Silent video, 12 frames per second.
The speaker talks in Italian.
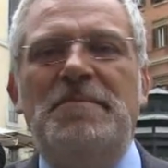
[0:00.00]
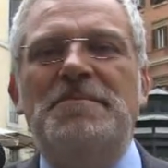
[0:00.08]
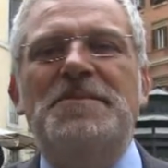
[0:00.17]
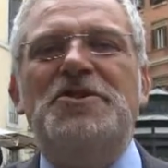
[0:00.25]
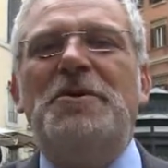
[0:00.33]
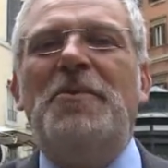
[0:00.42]

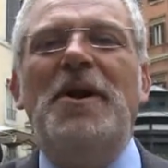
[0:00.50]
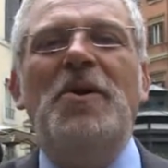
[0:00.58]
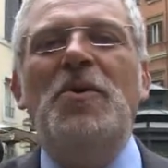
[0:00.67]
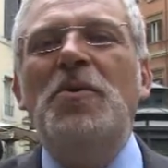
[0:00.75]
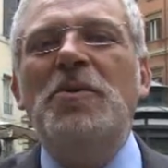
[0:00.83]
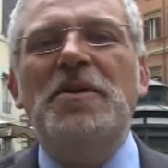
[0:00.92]
diciamo, è
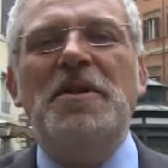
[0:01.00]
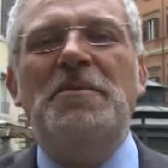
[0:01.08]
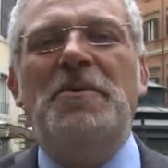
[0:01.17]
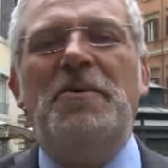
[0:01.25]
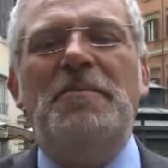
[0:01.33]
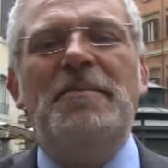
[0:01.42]

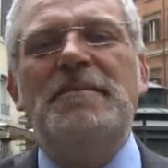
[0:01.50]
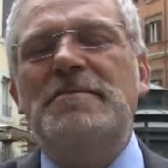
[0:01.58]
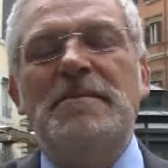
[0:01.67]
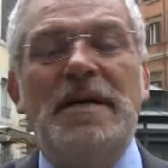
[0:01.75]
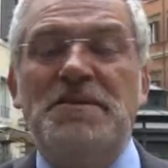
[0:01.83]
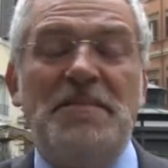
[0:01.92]
l'ultimo,
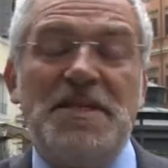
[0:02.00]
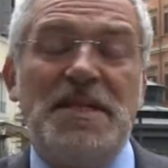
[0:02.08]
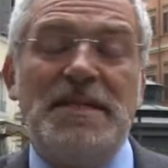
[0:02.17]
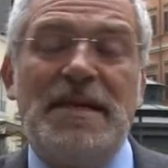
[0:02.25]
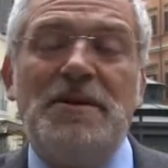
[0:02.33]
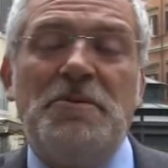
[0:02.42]
ma ce
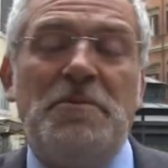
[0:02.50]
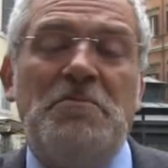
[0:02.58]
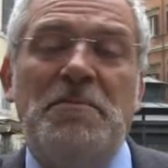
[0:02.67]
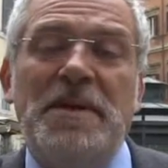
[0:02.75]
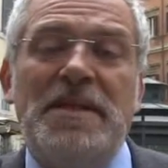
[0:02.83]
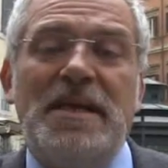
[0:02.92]
ne saranno
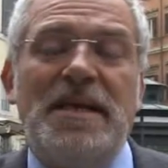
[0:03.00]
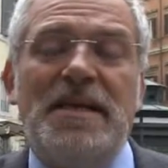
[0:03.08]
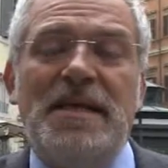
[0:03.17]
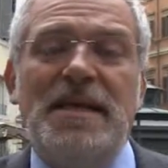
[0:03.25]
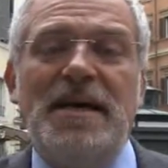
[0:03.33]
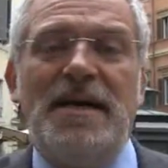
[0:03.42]
probabilmente anche
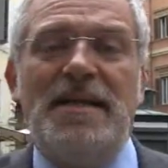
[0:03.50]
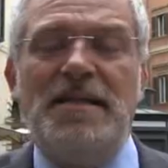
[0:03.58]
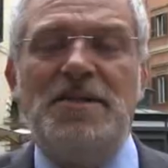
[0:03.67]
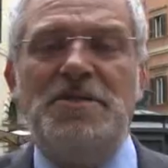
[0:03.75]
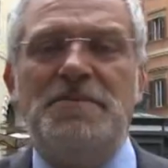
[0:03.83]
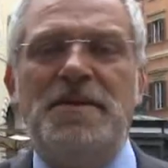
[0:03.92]
degli
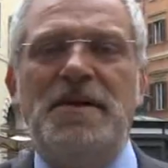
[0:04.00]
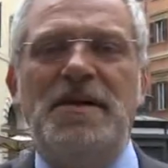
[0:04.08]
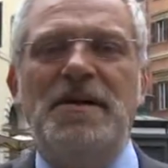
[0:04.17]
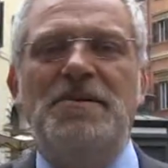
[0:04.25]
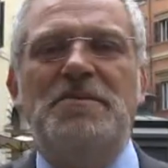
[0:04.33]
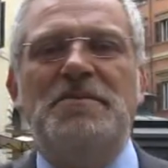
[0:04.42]
altri,
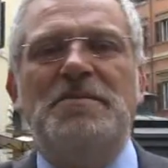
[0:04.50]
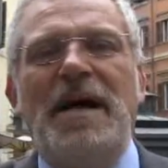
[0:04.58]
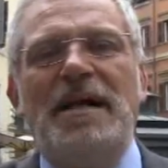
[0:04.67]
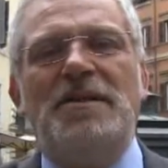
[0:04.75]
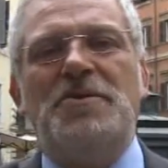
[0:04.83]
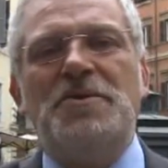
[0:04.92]
cioè, è un
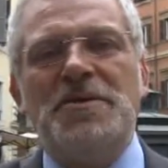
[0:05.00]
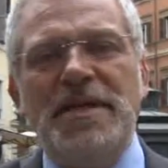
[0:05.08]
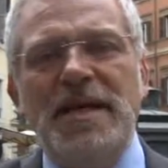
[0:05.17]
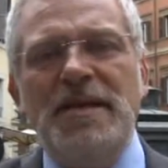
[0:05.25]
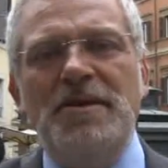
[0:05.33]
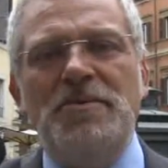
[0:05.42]
altro
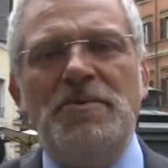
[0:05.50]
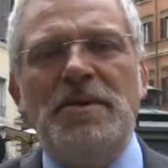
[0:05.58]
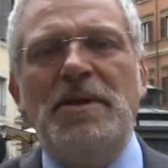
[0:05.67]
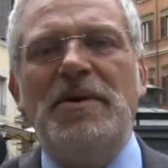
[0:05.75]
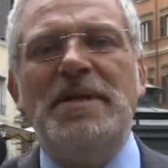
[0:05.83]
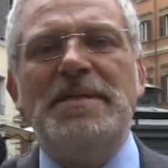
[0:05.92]
segno, un
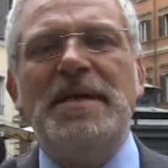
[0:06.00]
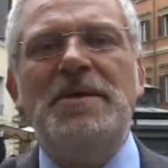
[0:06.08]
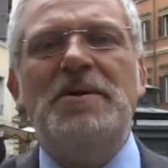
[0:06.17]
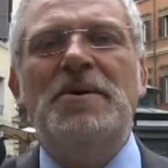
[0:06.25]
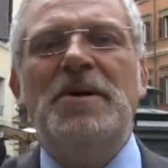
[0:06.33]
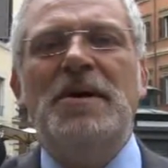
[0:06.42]
ulteriore
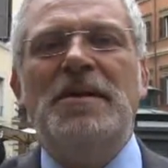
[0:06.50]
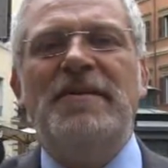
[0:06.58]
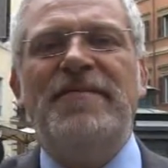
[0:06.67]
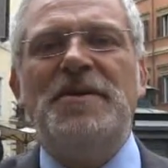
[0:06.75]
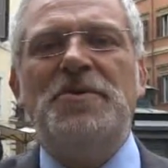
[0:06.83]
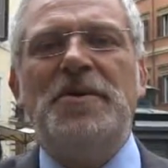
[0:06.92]
segno del
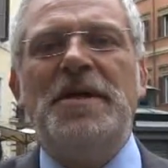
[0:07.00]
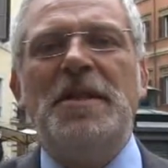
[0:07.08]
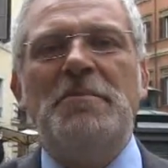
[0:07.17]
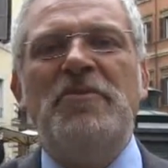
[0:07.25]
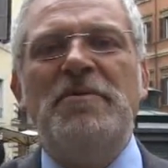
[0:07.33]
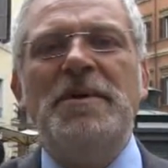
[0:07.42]
fatto che nel
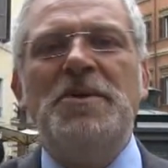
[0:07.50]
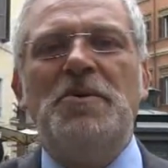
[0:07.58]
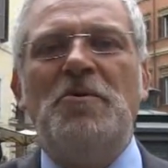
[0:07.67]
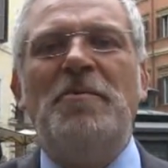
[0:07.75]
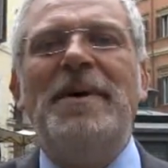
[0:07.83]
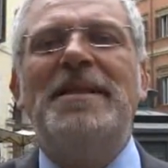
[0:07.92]
movimento
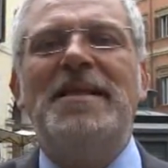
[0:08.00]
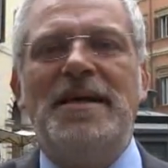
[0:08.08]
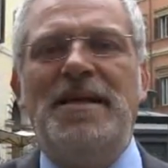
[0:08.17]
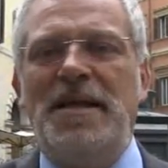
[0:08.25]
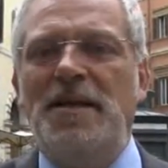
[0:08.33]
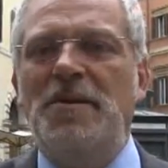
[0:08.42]
comanda
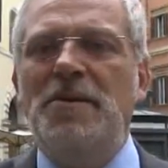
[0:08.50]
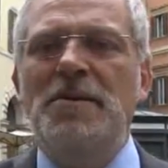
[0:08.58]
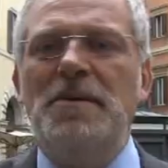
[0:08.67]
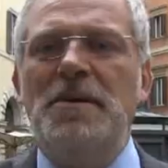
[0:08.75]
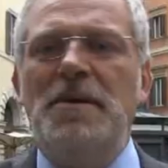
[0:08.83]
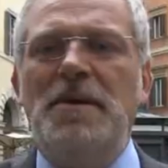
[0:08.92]
Grillo
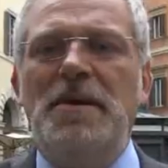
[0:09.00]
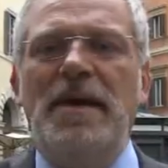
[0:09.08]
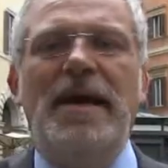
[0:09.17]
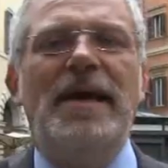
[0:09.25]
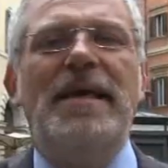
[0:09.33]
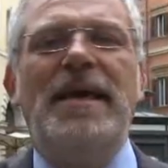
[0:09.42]

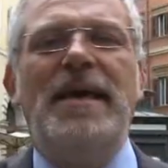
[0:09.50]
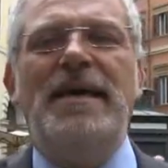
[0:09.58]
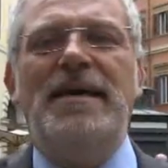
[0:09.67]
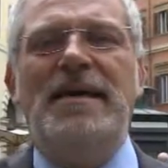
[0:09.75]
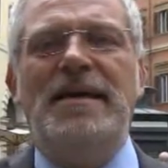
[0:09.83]
e che